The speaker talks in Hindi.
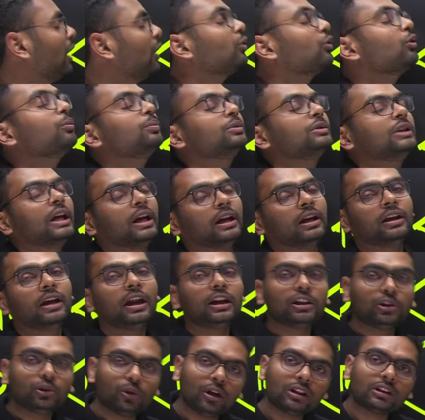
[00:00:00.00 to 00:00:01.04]
ग्रुप से हैं यानी
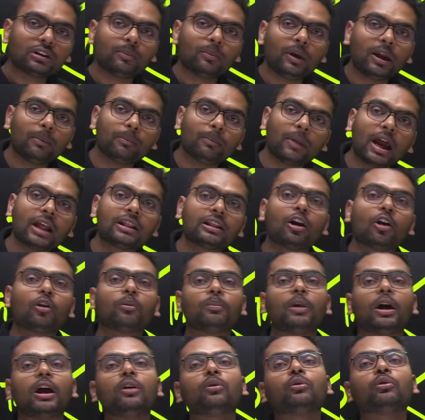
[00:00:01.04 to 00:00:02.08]
ट्वेल्थ में मैथ और
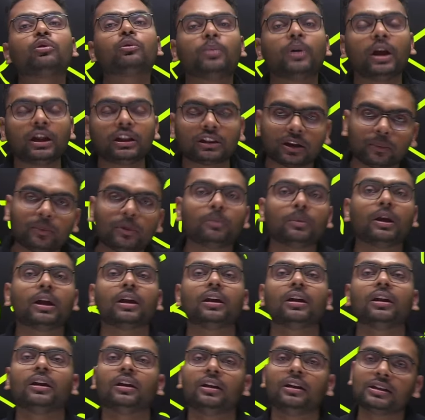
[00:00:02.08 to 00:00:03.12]
बायो ग्रुप है तभी मैं
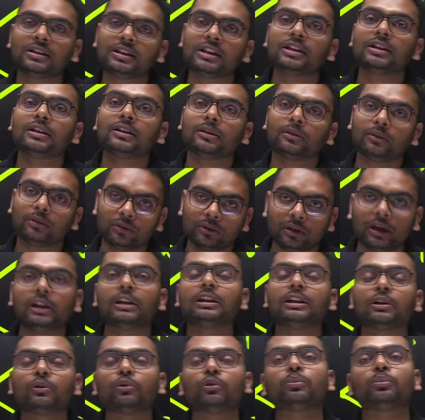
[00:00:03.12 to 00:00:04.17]
किसी इसी
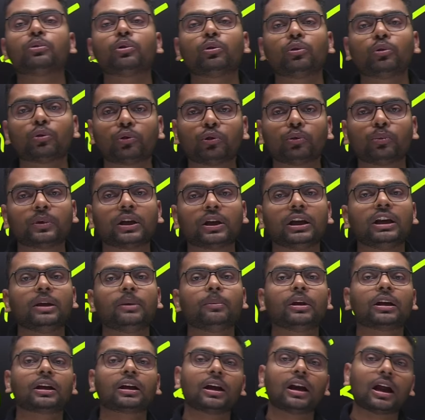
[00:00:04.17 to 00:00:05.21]
ग्रुप दोनों ग्रुप के लिए मैं
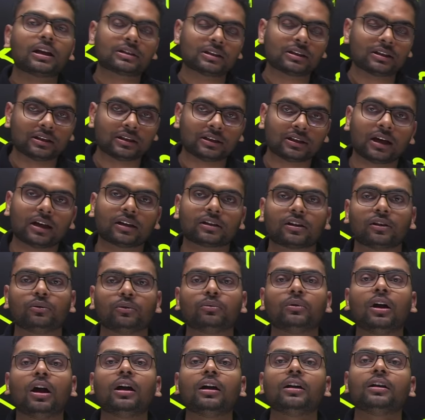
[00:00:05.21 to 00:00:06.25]
क्लासेज स्टार्ट
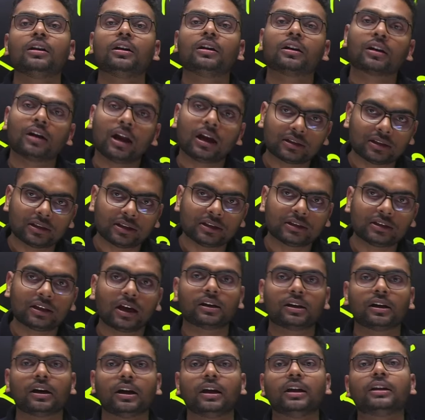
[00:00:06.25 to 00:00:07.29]
करूंगा क्लासेज
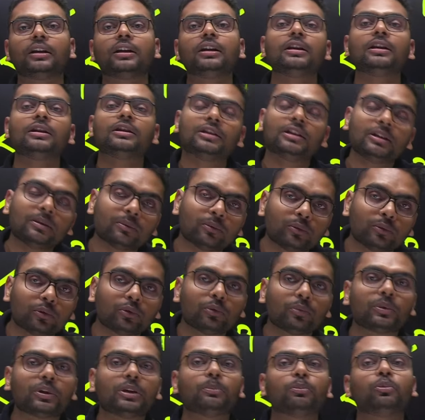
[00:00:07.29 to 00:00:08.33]
स्टार्ट रहेगी इसी
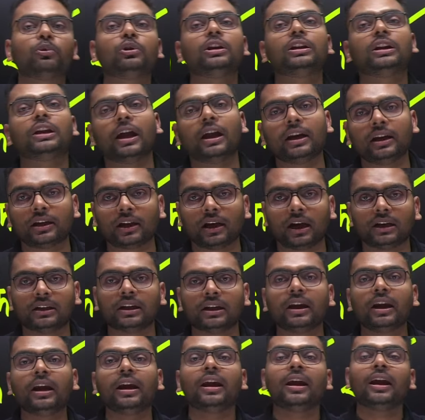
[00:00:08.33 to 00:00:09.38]
ग्रुप की पूरी तैयारी कराई
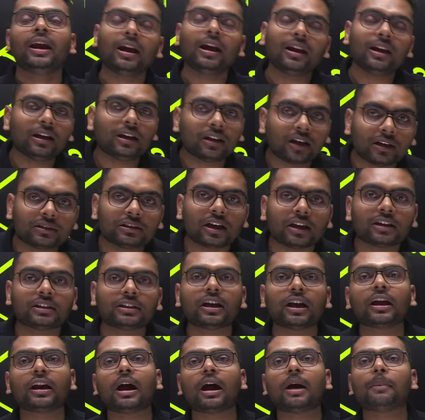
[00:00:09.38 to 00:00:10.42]
जाएगी एग्रीकल्चर से
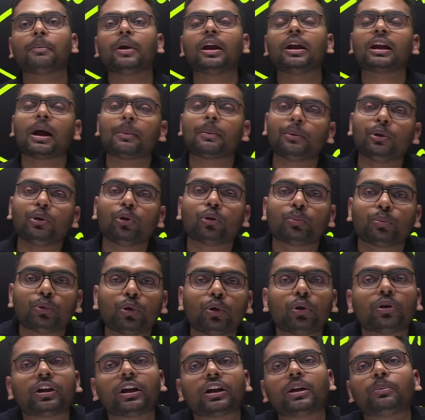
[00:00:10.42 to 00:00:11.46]
अगर आप हैं काफी लोग
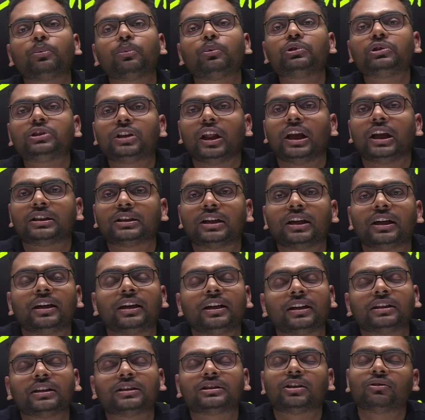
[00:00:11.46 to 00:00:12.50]
फोन करके पूछते हैं सर
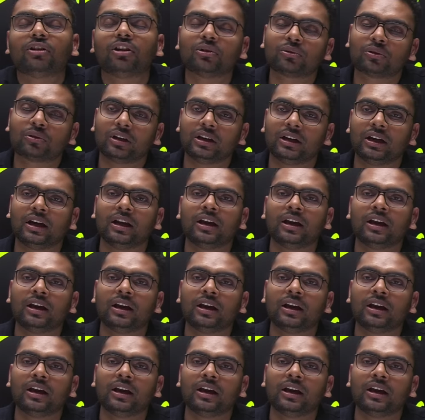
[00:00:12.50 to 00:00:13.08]
एग्रीकल्चर वालों करिए